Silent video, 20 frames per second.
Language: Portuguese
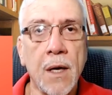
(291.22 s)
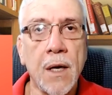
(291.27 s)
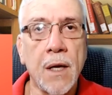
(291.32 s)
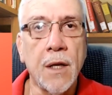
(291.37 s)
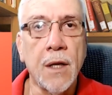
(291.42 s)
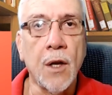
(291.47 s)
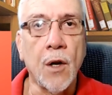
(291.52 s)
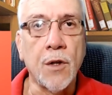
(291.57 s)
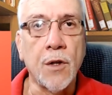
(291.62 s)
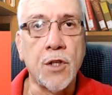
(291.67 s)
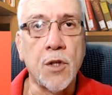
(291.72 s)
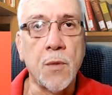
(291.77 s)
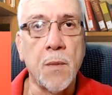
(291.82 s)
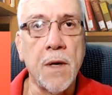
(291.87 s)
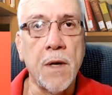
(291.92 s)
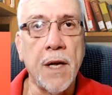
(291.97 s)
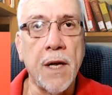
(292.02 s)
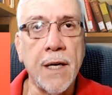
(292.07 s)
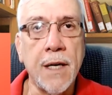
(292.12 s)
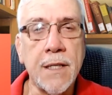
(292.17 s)
da nossa
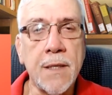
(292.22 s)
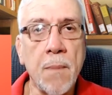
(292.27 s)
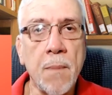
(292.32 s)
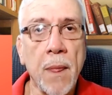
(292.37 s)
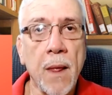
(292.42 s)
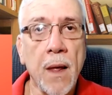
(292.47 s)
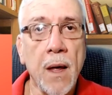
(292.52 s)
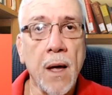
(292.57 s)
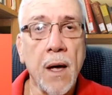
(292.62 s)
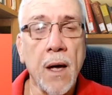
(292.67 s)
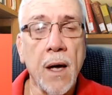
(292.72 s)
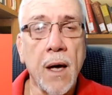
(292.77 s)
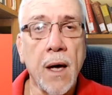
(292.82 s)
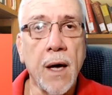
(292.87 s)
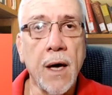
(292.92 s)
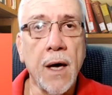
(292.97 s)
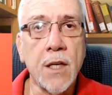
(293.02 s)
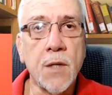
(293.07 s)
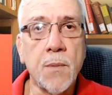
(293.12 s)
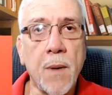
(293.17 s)
experiência,
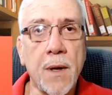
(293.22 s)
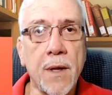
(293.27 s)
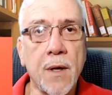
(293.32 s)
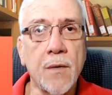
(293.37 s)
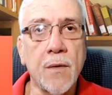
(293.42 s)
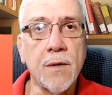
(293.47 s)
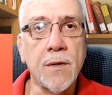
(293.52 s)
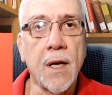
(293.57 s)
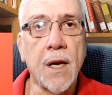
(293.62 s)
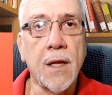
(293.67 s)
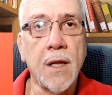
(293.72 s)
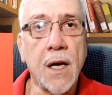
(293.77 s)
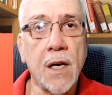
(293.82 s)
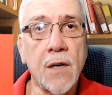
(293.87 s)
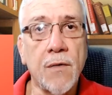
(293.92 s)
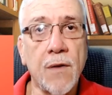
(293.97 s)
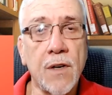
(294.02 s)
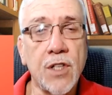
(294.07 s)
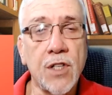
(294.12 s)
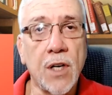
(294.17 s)
esse padrão 0 a
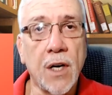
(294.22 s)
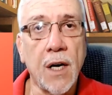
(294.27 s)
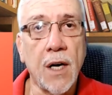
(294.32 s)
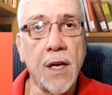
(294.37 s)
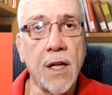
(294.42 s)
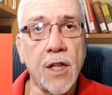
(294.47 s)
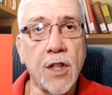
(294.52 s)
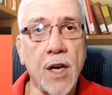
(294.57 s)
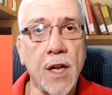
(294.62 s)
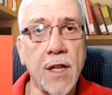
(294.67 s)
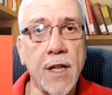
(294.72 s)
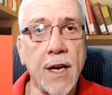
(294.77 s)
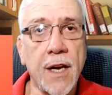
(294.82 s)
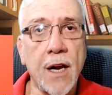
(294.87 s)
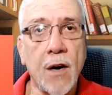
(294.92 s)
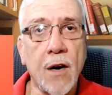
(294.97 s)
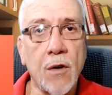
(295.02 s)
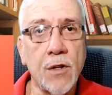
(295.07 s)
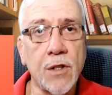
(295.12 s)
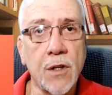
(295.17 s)
10 vai chegar na entrada
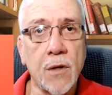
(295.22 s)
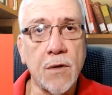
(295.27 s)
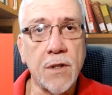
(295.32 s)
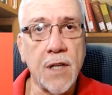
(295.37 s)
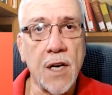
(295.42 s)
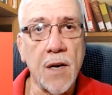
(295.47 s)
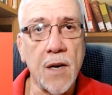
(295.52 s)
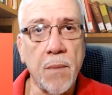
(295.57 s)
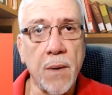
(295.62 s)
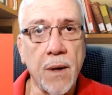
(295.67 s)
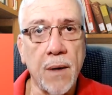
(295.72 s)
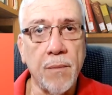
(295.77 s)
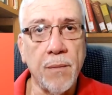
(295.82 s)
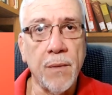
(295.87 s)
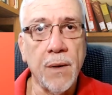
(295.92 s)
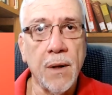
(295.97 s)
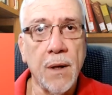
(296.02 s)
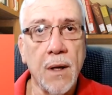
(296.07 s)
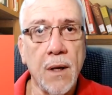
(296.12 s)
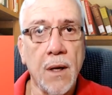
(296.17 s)
analógica do CLP.
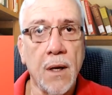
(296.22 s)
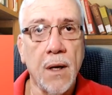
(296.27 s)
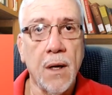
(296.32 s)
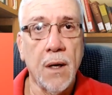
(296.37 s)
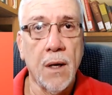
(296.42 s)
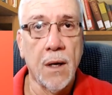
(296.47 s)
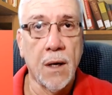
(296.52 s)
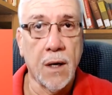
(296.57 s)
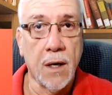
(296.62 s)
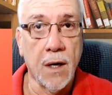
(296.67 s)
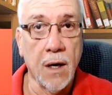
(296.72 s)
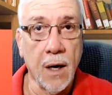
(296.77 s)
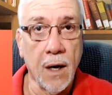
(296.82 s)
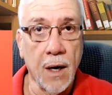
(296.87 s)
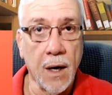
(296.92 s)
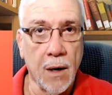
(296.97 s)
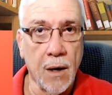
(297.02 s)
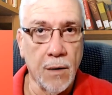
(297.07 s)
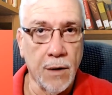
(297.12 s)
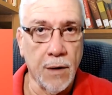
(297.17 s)

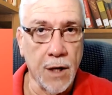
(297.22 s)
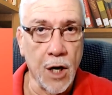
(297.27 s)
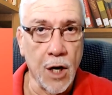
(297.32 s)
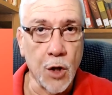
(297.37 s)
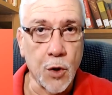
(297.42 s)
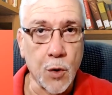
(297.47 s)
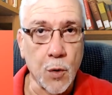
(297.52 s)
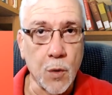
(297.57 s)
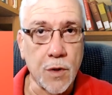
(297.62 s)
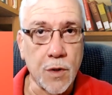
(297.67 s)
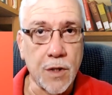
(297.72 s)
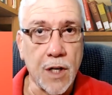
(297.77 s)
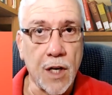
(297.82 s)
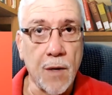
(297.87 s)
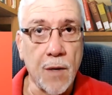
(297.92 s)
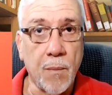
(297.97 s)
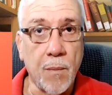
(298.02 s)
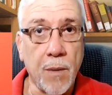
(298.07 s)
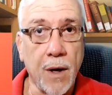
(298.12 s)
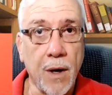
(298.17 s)
E dentro do
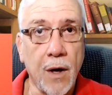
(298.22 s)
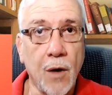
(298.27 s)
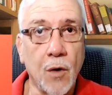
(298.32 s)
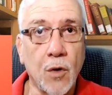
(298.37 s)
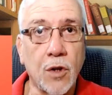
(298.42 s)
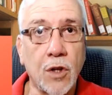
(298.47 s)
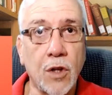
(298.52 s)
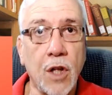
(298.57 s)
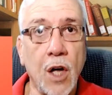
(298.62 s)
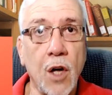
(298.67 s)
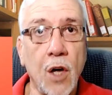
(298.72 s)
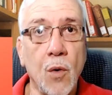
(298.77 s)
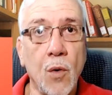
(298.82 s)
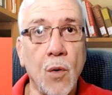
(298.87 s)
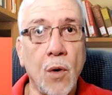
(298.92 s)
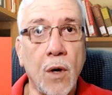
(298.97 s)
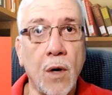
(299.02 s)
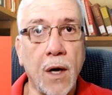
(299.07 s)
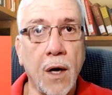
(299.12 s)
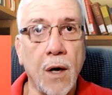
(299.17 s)
CLP eu tenho
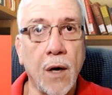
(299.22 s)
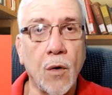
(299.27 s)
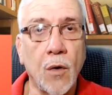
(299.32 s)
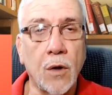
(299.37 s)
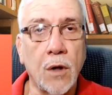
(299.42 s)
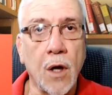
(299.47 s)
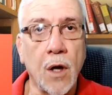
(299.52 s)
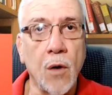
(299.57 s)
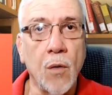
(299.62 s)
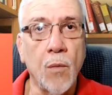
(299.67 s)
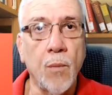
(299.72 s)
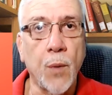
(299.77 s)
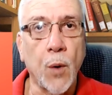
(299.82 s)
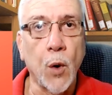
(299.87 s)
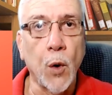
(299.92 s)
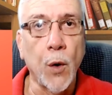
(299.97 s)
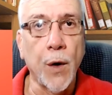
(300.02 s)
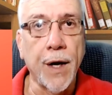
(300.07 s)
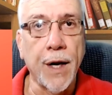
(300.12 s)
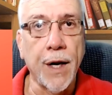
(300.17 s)
o que? Eu tenho um
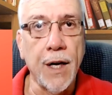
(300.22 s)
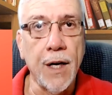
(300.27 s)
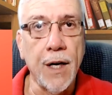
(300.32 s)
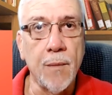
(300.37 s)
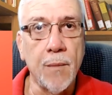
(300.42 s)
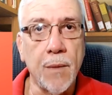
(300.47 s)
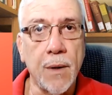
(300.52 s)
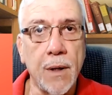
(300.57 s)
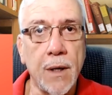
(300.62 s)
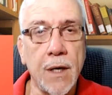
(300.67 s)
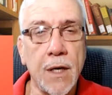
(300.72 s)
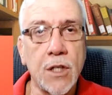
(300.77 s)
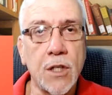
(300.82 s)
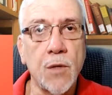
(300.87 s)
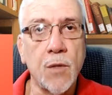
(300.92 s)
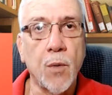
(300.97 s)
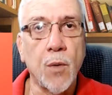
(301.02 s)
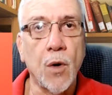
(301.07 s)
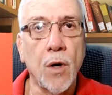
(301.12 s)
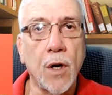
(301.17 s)
programa, e esse
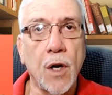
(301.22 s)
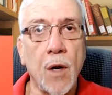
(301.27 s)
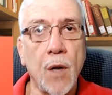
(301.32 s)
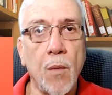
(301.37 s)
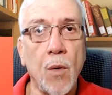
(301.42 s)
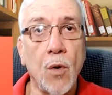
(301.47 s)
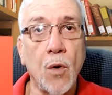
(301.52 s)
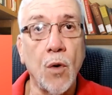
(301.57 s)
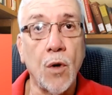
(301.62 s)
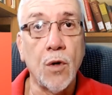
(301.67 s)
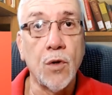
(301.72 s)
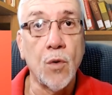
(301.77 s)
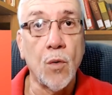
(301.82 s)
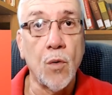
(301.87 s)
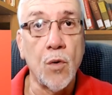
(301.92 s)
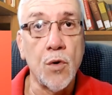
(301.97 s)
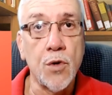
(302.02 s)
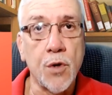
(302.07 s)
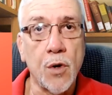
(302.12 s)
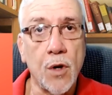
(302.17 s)
programa é o nosso
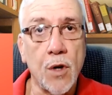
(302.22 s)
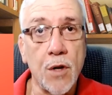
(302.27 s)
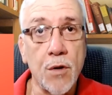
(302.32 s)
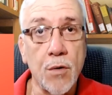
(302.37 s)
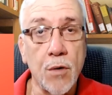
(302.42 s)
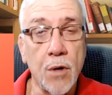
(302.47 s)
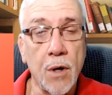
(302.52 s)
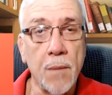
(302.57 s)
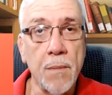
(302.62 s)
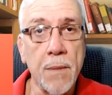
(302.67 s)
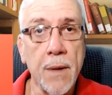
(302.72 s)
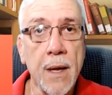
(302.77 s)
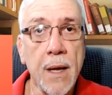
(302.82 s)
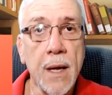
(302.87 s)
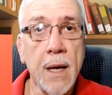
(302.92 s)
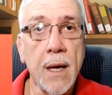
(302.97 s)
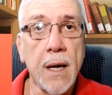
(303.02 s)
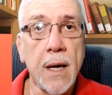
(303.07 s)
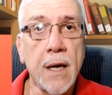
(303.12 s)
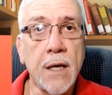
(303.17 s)
controlador.
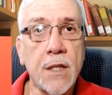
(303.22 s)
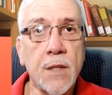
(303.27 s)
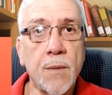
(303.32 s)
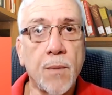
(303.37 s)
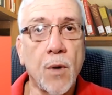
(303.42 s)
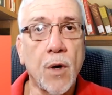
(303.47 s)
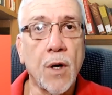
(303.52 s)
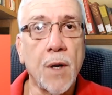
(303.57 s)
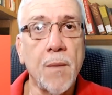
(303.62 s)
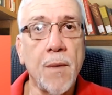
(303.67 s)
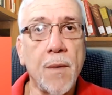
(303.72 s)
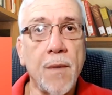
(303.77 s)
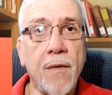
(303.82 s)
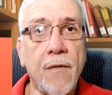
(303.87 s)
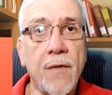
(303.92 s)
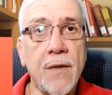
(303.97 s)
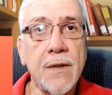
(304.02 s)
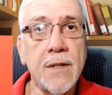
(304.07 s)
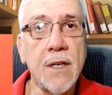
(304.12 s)
Esse programa vai fazer